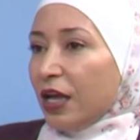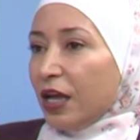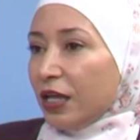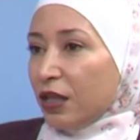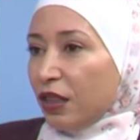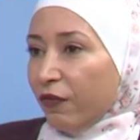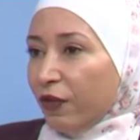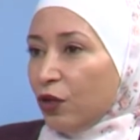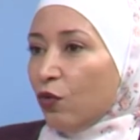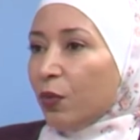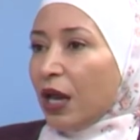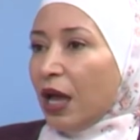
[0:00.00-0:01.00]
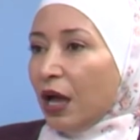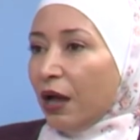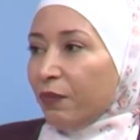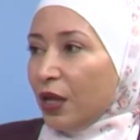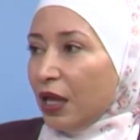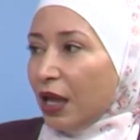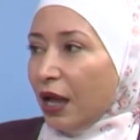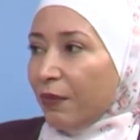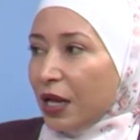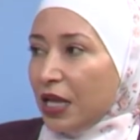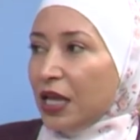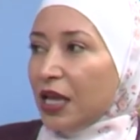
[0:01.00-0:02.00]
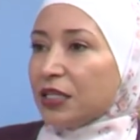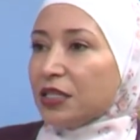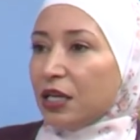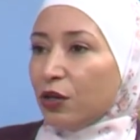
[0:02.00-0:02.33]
يستفيدوا منها بعمليه